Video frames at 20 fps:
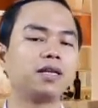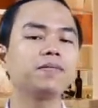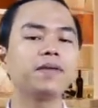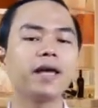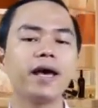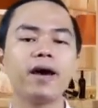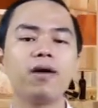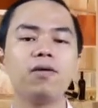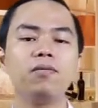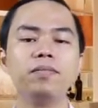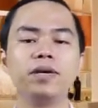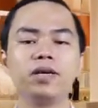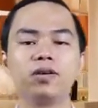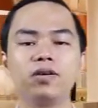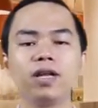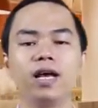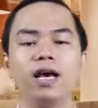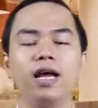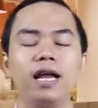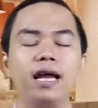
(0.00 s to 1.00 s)
tiếp theo mình
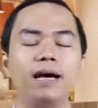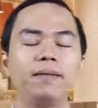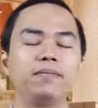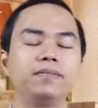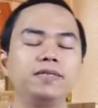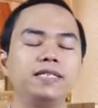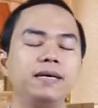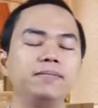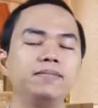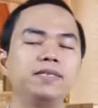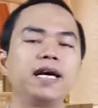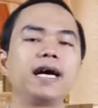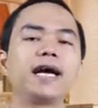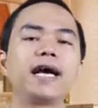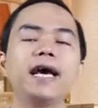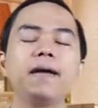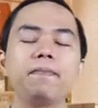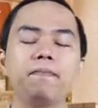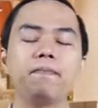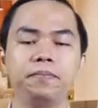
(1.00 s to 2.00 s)
có thể làm giảm giá
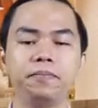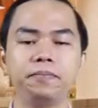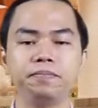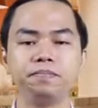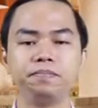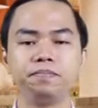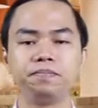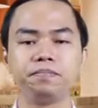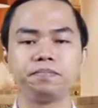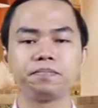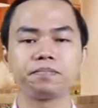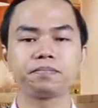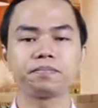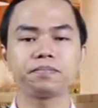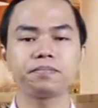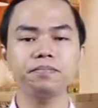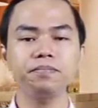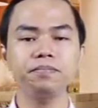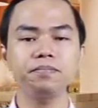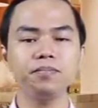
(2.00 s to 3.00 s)
kép
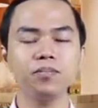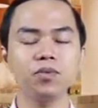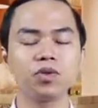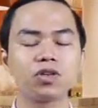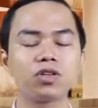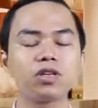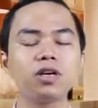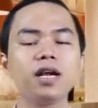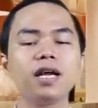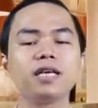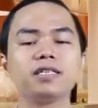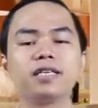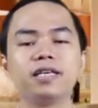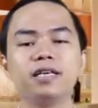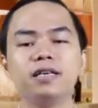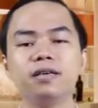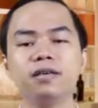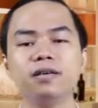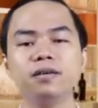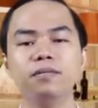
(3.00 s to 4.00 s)
tức là
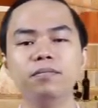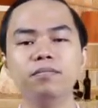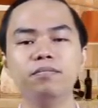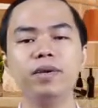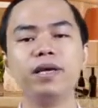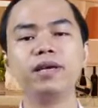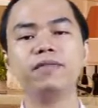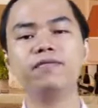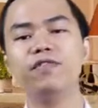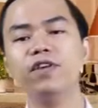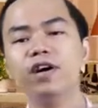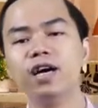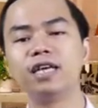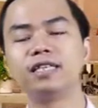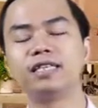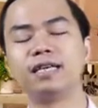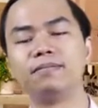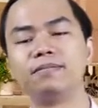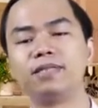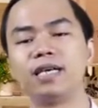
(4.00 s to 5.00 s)
gì mình vừa
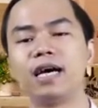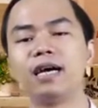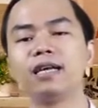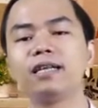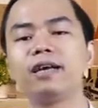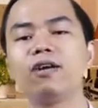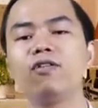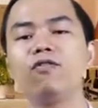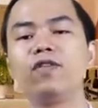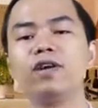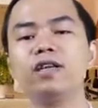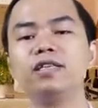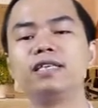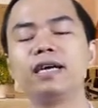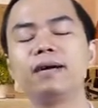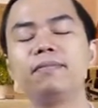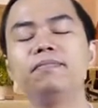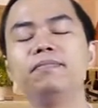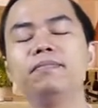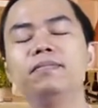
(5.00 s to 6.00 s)
giảm giá theo phần
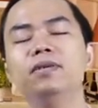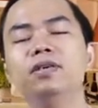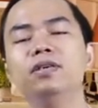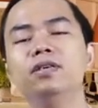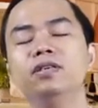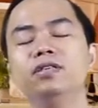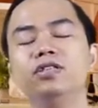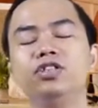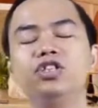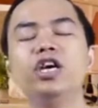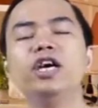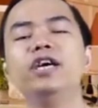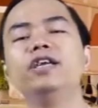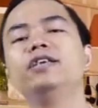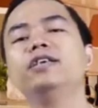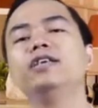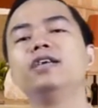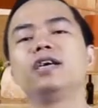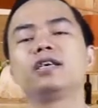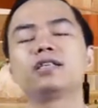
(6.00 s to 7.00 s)
trăm
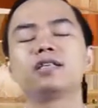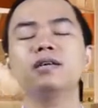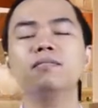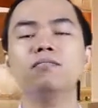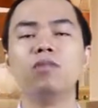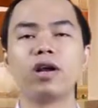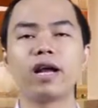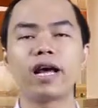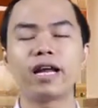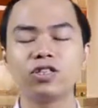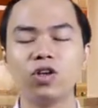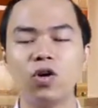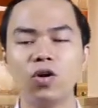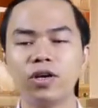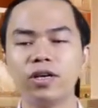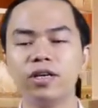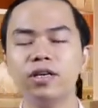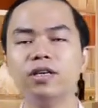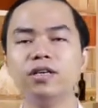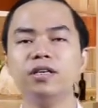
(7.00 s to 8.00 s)
trên à, từng món ăn
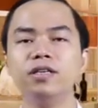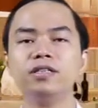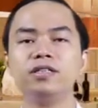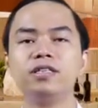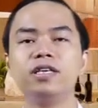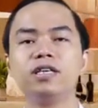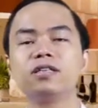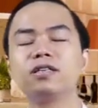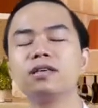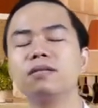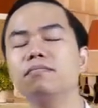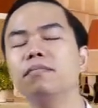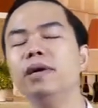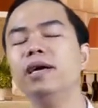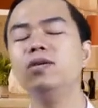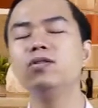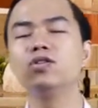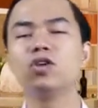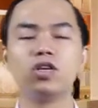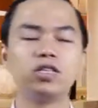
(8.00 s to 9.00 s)
rồi trên từng
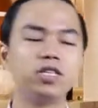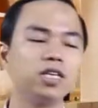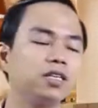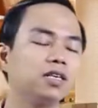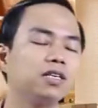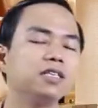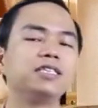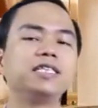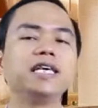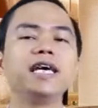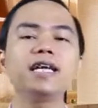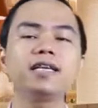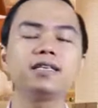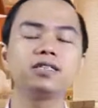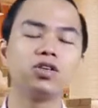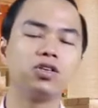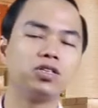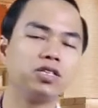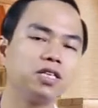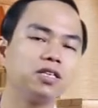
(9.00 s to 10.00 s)
bill rồi trên từng set
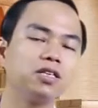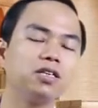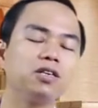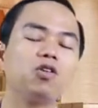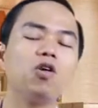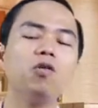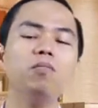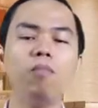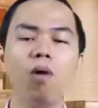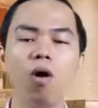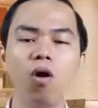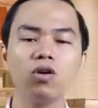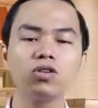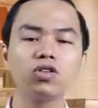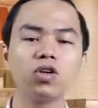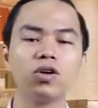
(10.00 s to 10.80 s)
rồi trên từng combo